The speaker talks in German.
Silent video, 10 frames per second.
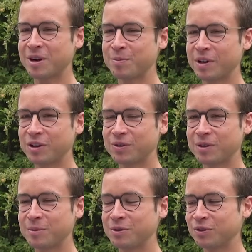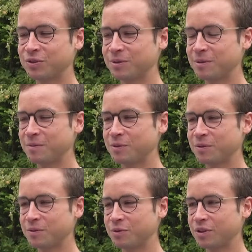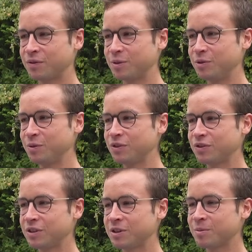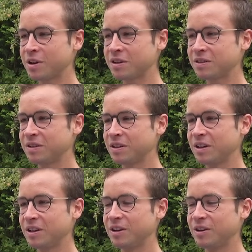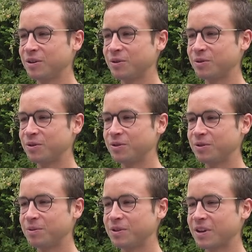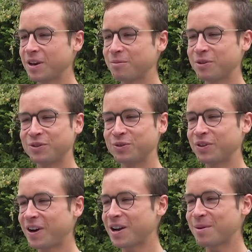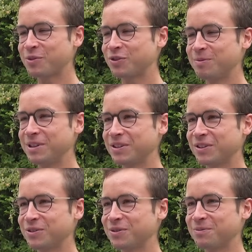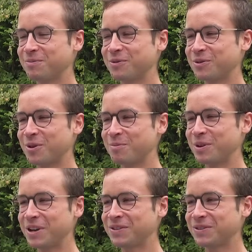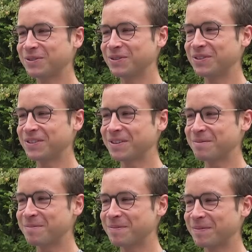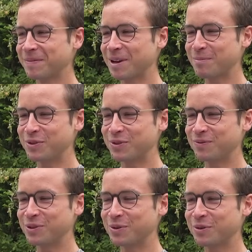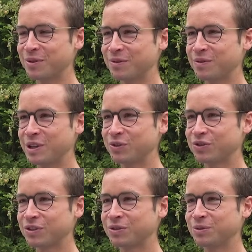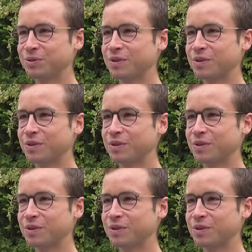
Halbmarathon habe ich noch so einen unter 4-Minuten-Schnitt gemacht und bin dann aber total abgeschmiert. Also komplett und ähm, habe mich irgendwie nur noch von Verpflegungsstation zu